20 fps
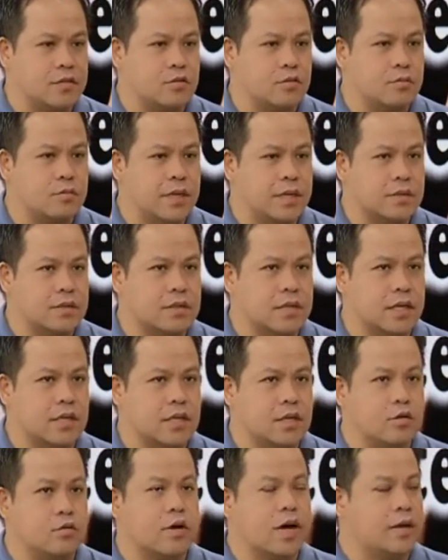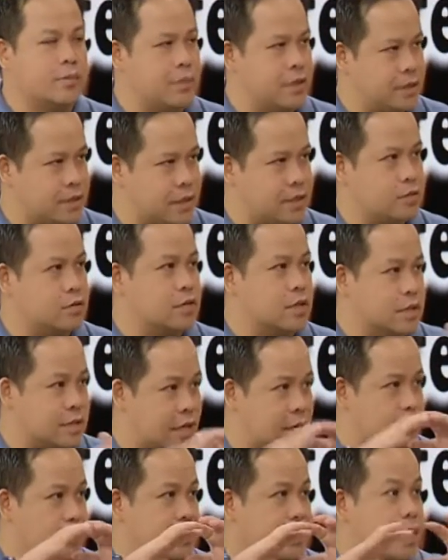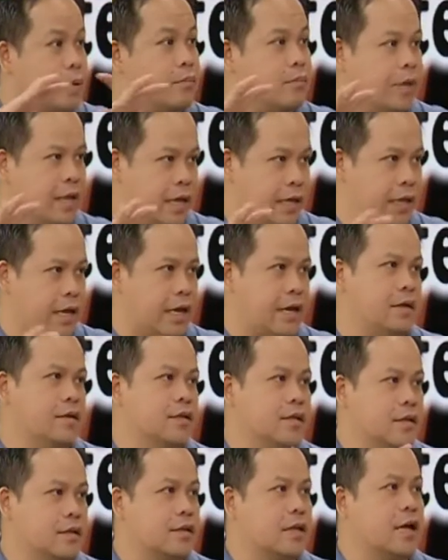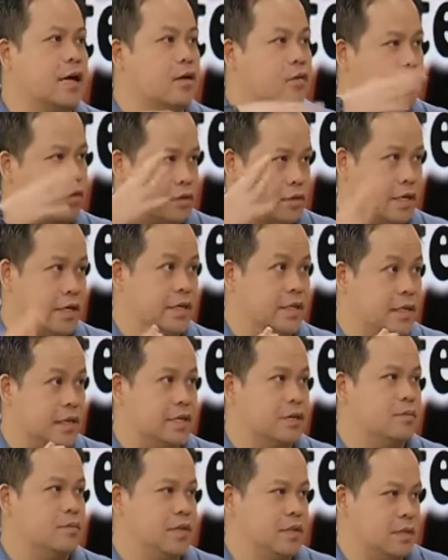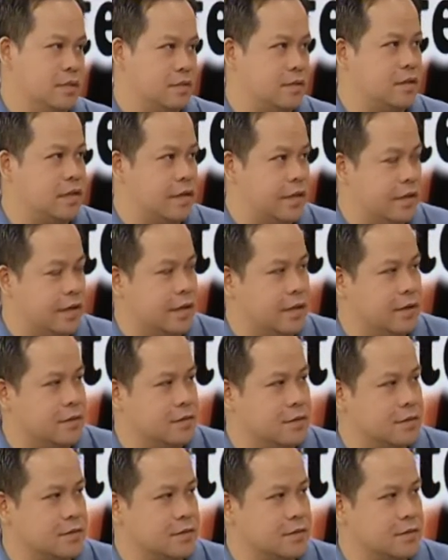So basically, yung hypertension kasama sa umbrella na ang cause ay diabetes talaga.